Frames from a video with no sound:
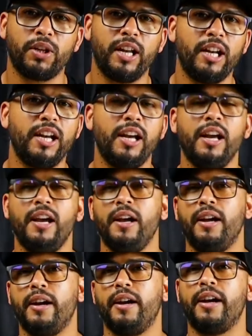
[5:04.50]
ele,
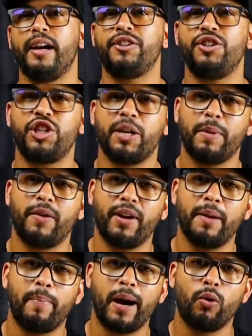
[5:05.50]
é, a gente chamava, né,
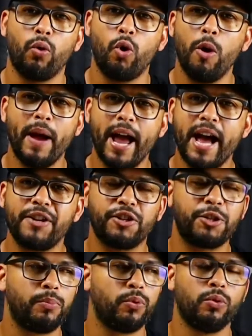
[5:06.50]
pagou comédia,
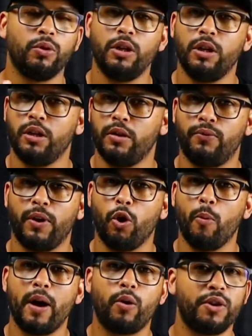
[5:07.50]
tipo, falou
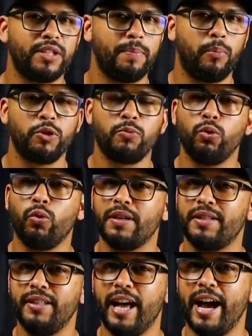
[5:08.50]
uma coisa, depois mudou as
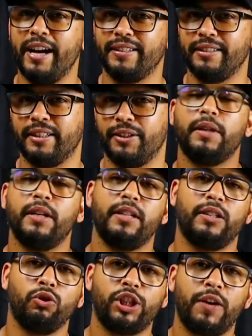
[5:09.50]
ideias, entendeu?
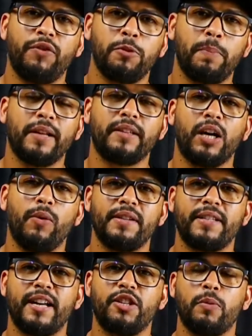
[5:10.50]
Então o chefe de plantão
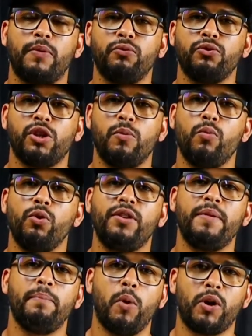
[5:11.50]
exerce uma função muito
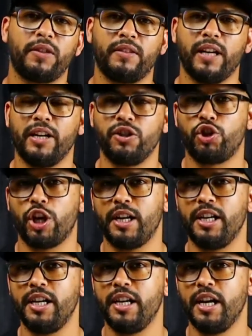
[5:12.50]
importante
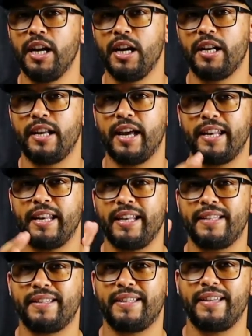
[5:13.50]
ali, né,
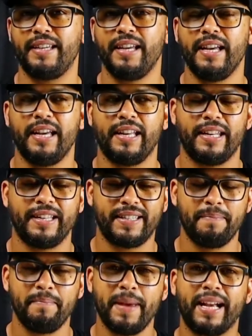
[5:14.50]
nesse, nesse
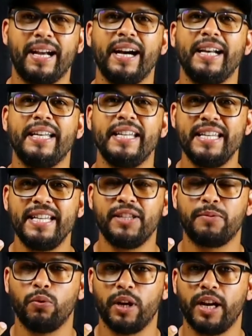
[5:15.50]

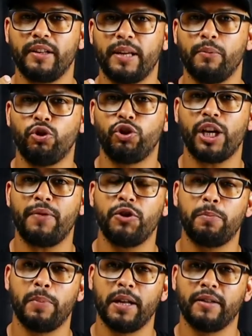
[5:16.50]
mecanismo, né? Tem muito chefe de
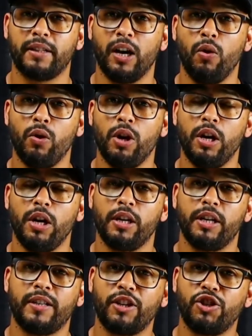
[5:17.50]
plantão que
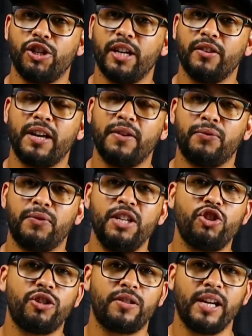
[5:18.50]
tá tirando aí
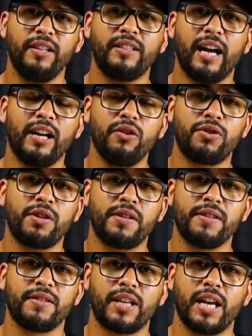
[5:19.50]
20, 30 anos de
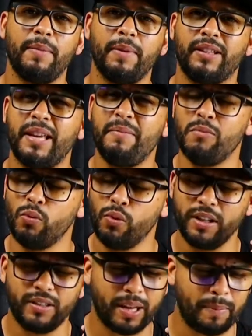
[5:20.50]
sistema, tem
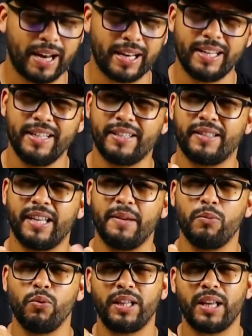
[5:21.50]
muita malícia, tem
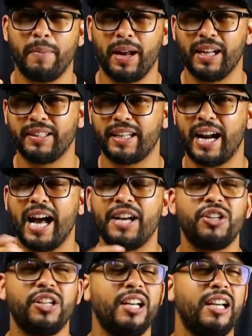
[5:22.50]
muita
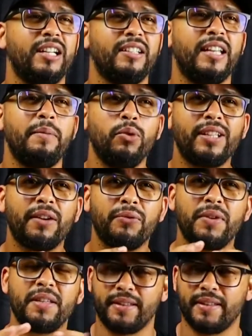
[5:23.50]
malandragem, tem muita
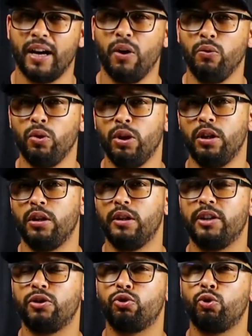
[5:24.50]
visão, né,
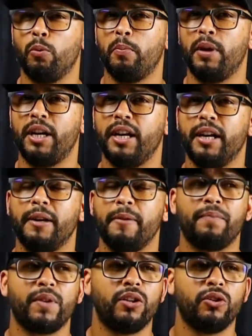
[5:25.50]
sobre
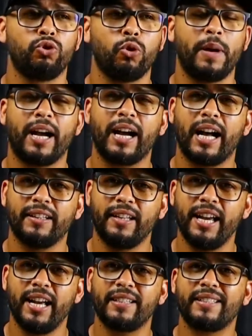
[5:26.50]
sobre a
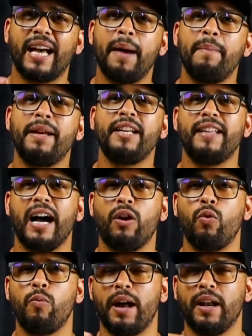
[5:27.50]
cadeia, sabe lidar com
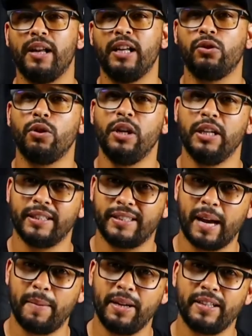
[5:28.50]
o malandro,
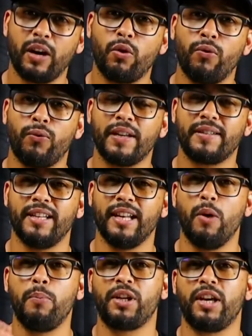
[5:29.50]
sabe lidar com o vacilão,
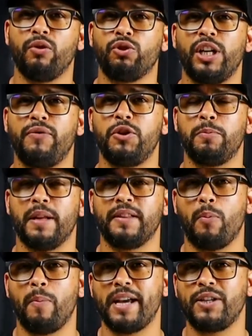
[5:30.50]
porque o chefe de plantão
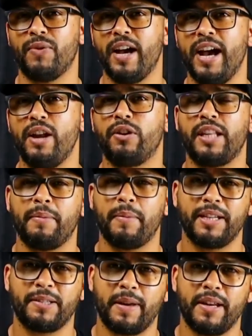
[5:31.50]
mais velho, que tem mais
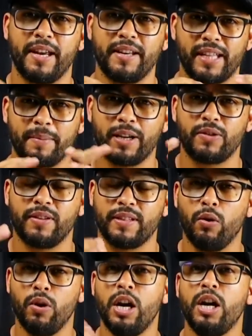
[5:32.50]
experiência, tem mais visão,
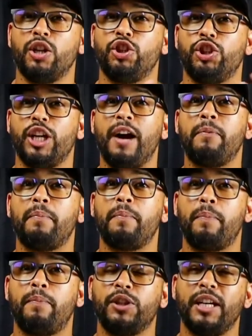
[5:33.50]
já
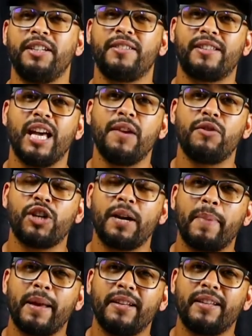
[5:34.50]
já esteve já em
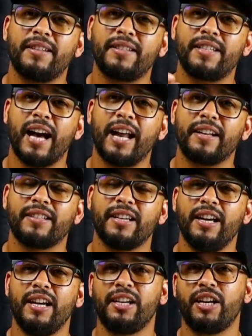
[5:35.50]
penitenciárias
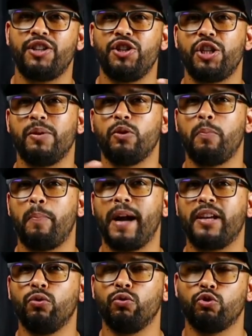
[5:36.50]
que a gente chama do Parque
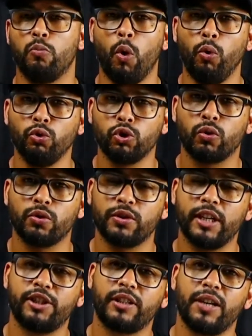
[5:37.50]
dos Monstros, né?
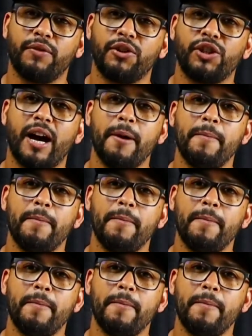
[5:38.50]
Já teve já